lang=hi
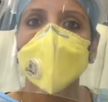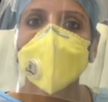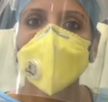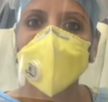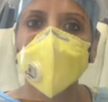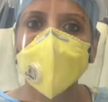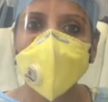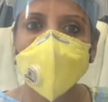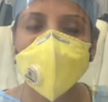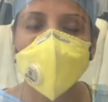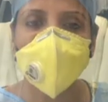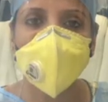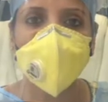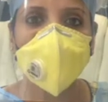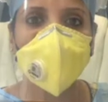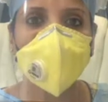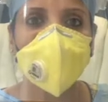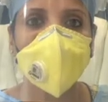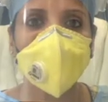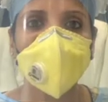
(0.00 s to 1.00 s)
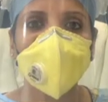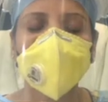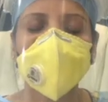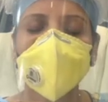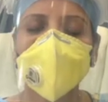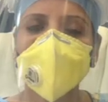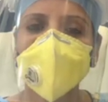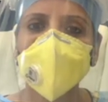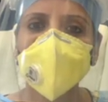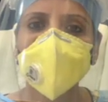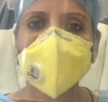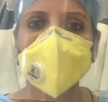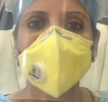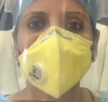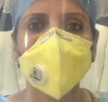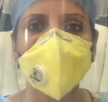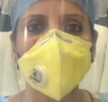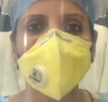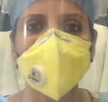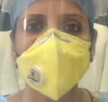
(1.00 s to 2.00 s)
वेंग्स को को लेके हर छोटी
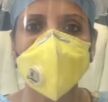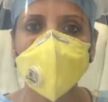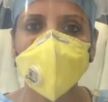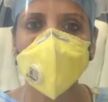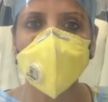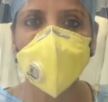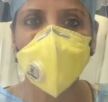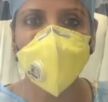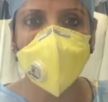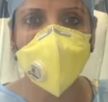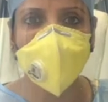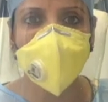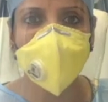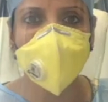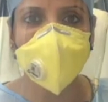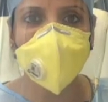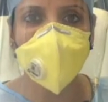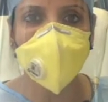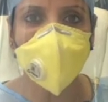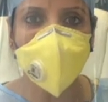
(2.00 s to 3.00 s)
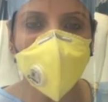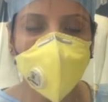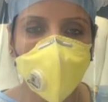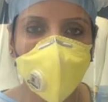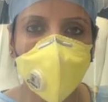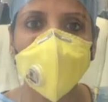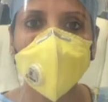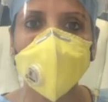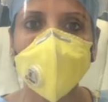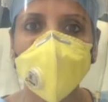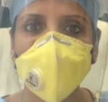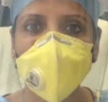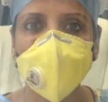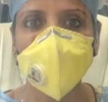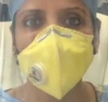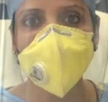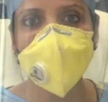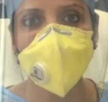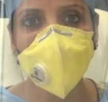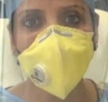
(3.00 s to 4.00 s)
चीज़ का ध्यान रखा जा रहा है कि हम ये
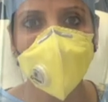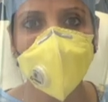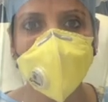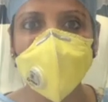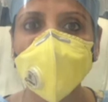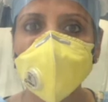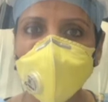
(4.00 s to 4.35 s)
प्रॉपरली